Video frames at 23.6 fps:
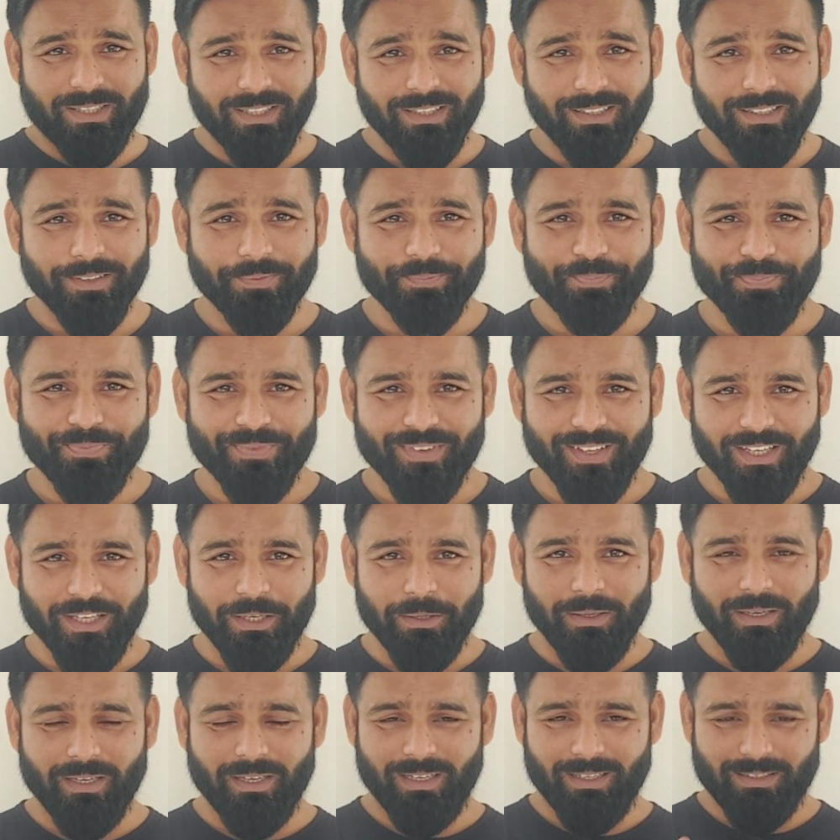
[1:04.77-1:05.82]
একটি
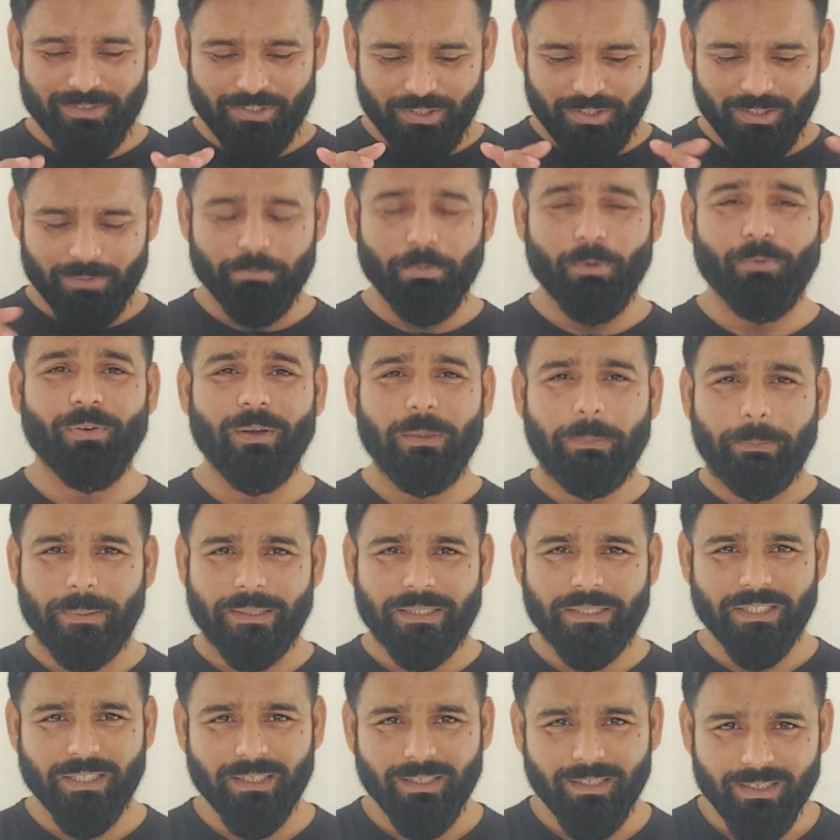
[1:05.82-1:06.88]
প্রোফাইল ইয়ে,
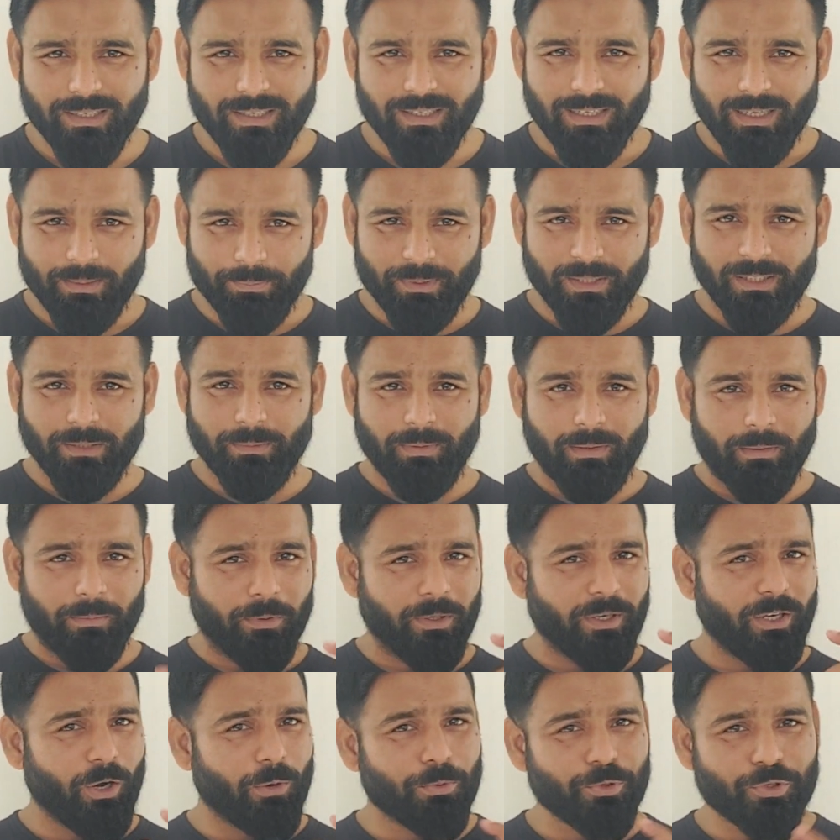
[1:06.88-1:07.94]
পিকচার করে দিবেন এবং
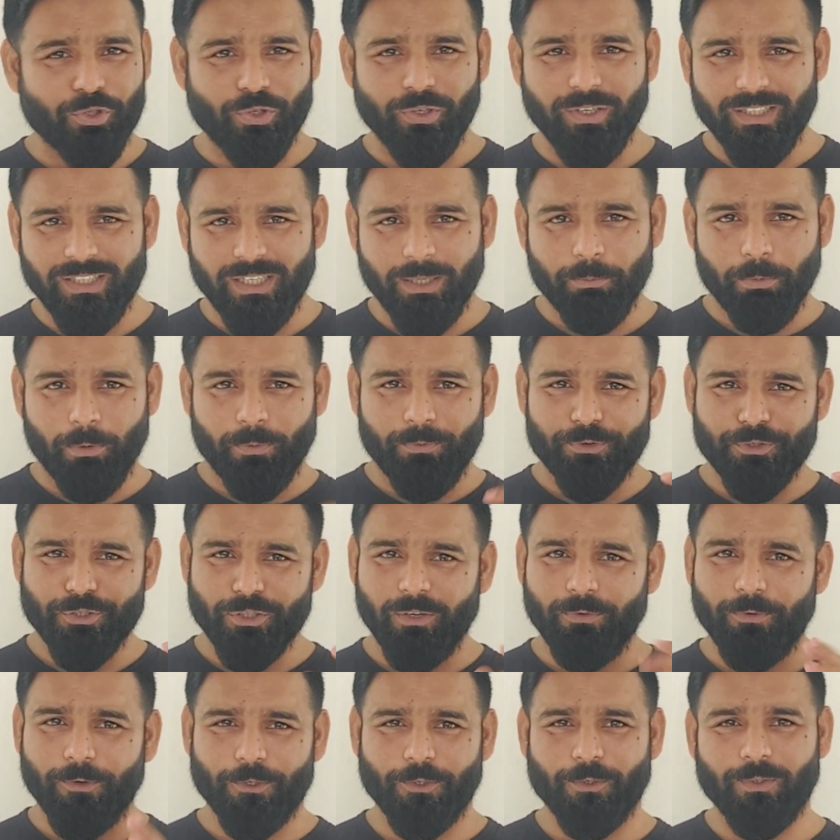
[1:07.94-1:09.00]
অবশ্যই এটা প্রফেশনাল
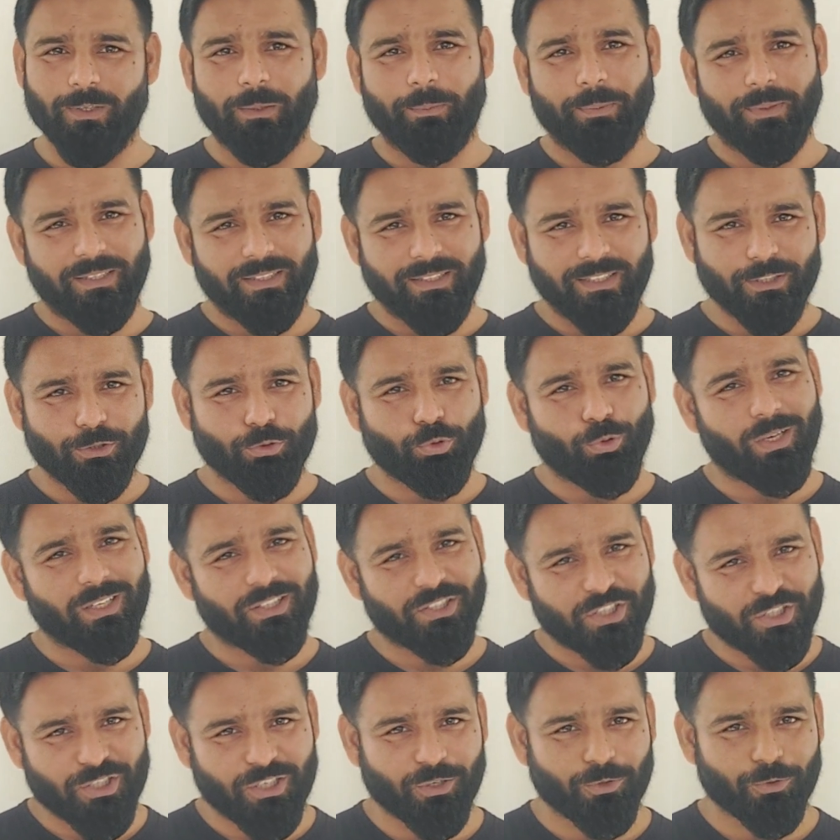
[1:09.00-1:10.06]
ফটোগ্রাফার দিয়ে তোলার
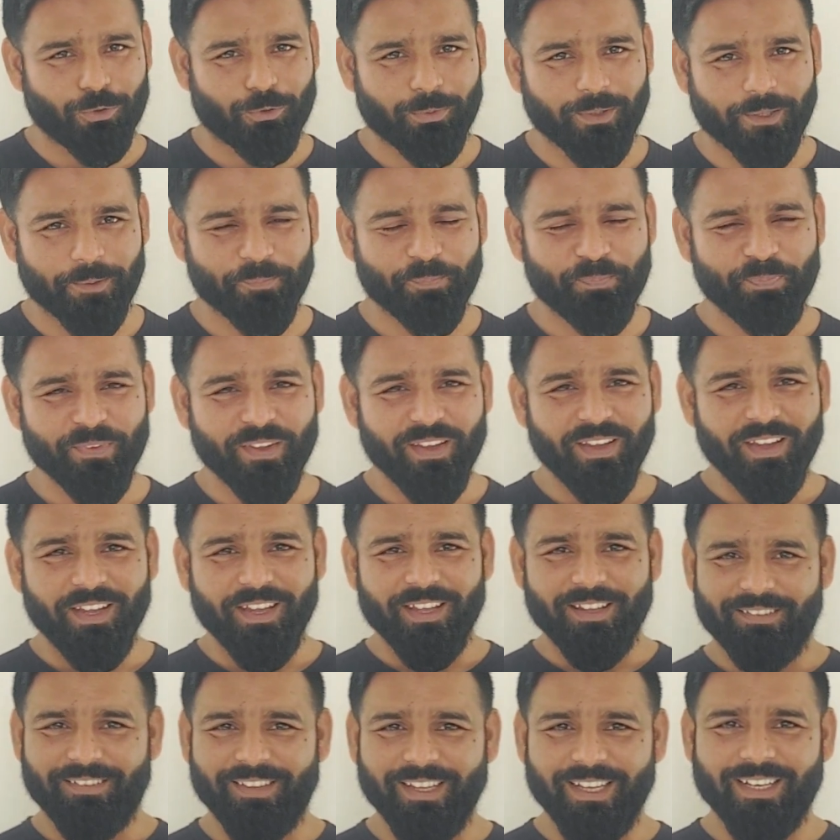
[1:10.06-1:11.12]
চেষ্টা করবেন
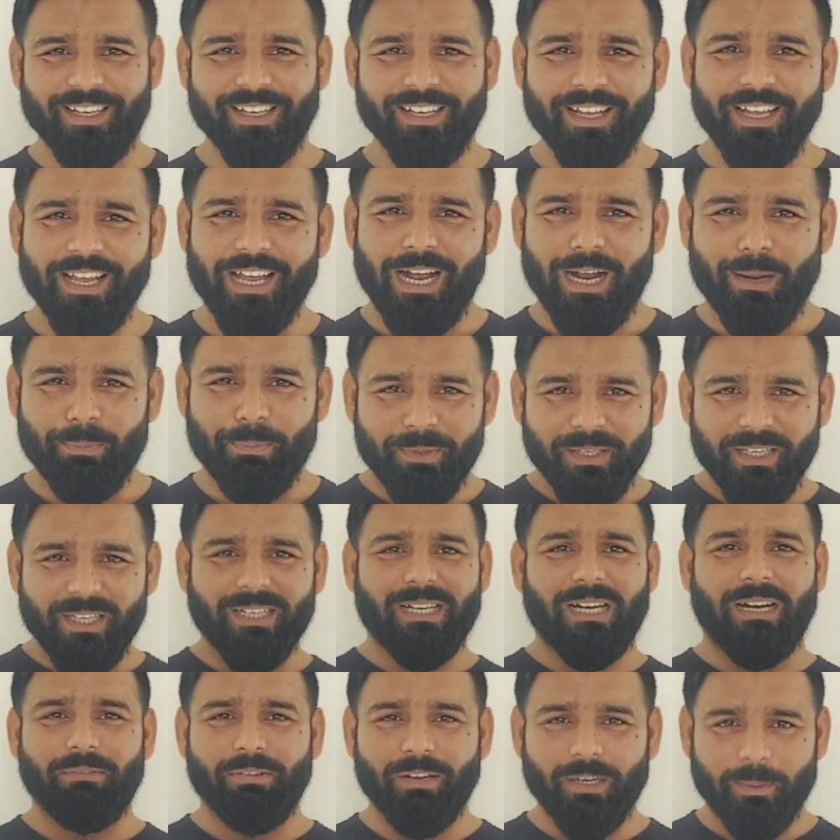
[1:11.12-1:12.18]
দেন আপনি এর
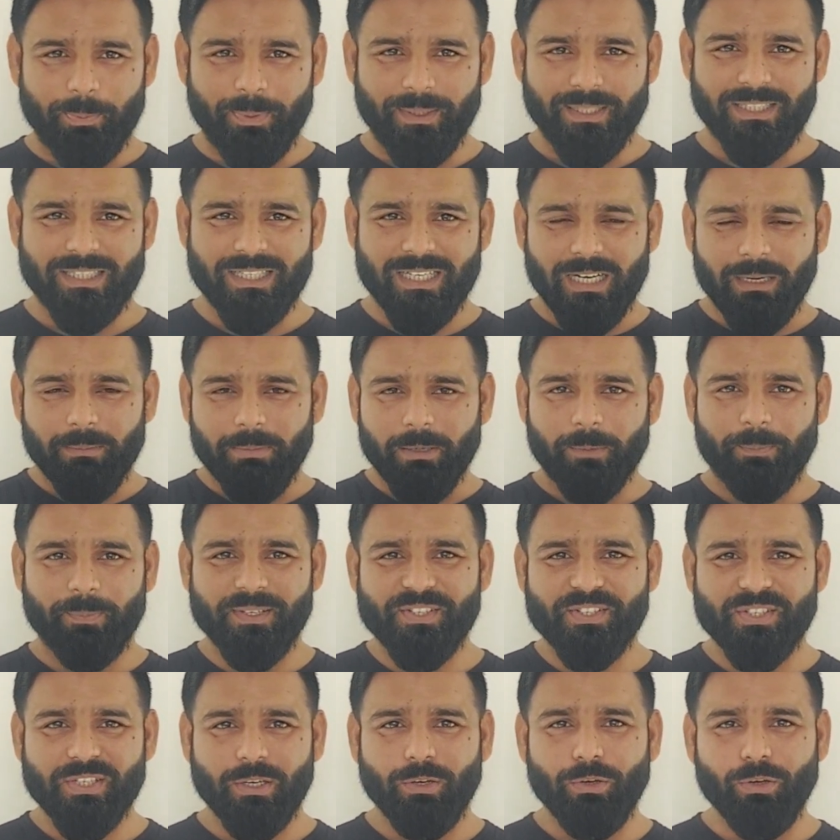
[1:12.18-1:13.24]
কাভার পেজ কাভার
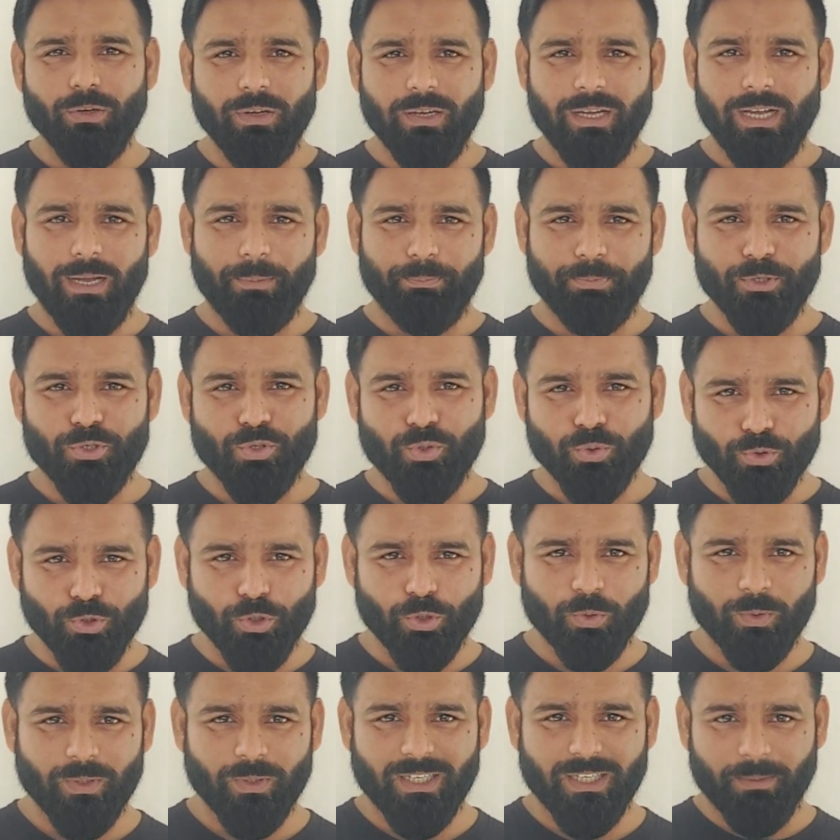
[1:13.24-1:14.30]
পেজটাও আপনি সুন্দর
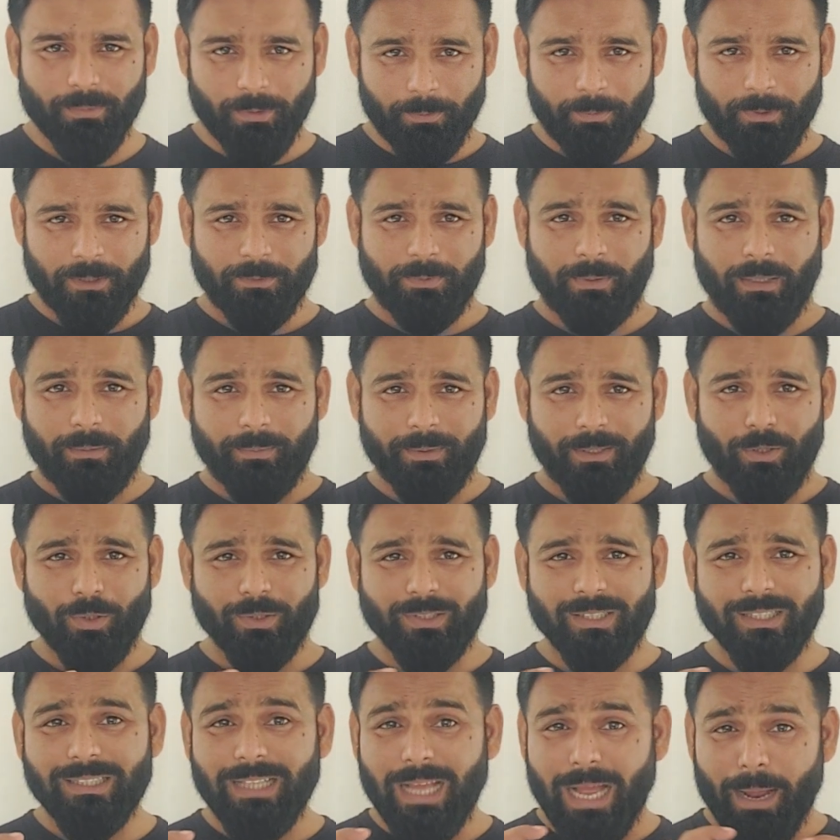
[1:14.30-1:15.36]
করে কাভার পেজ বানাবেন
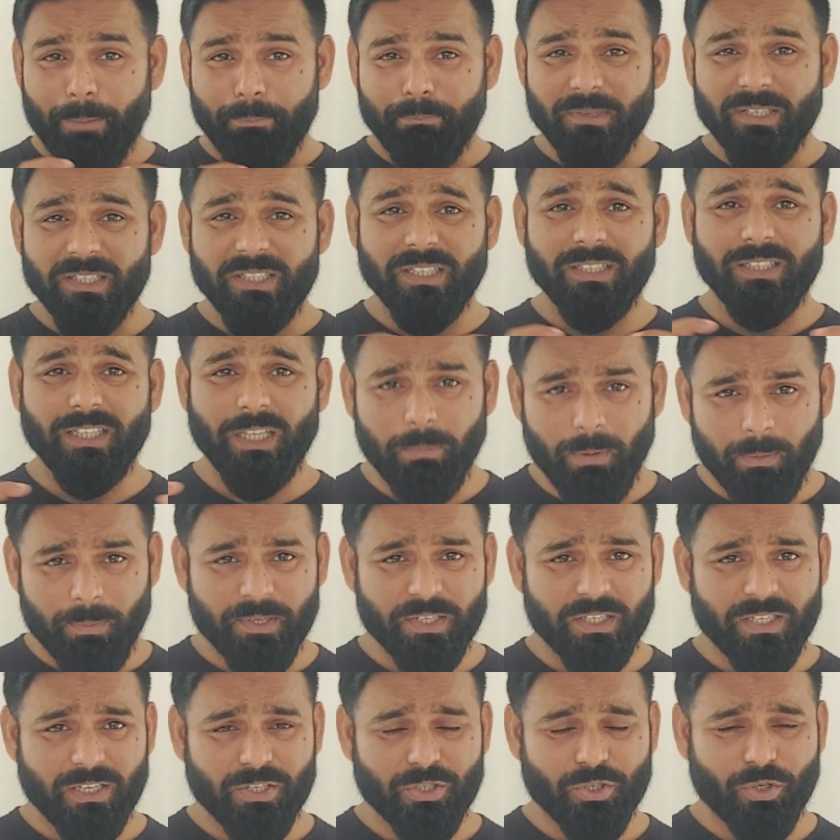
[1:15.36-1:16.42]
অর্থাৎ আপনি যে থিমে
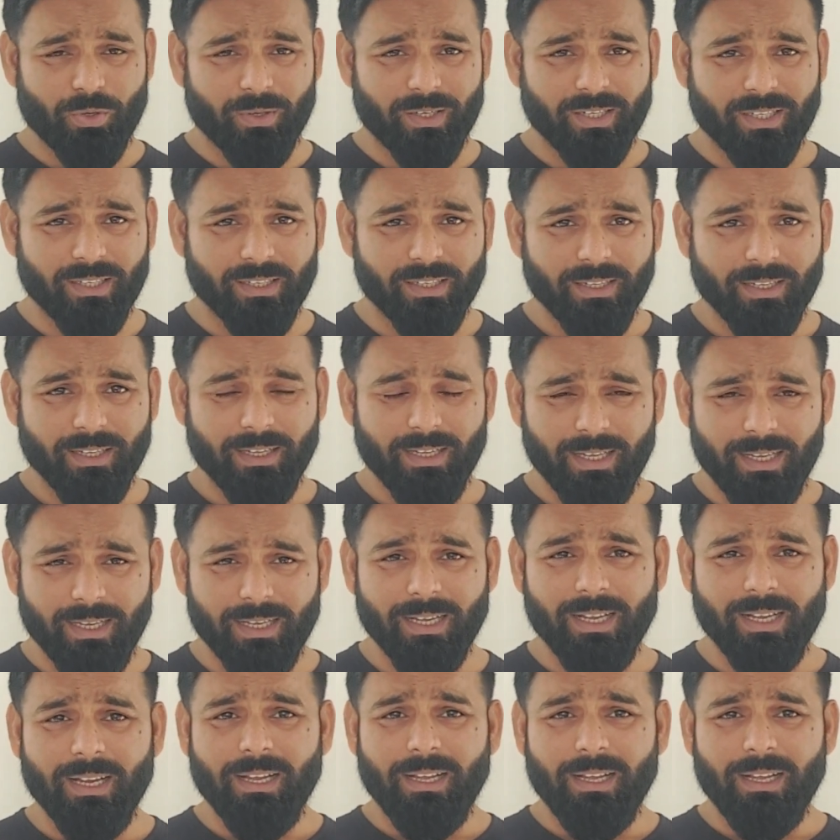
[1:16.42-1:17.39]
বিশ্বাস করেন হ্যাঁ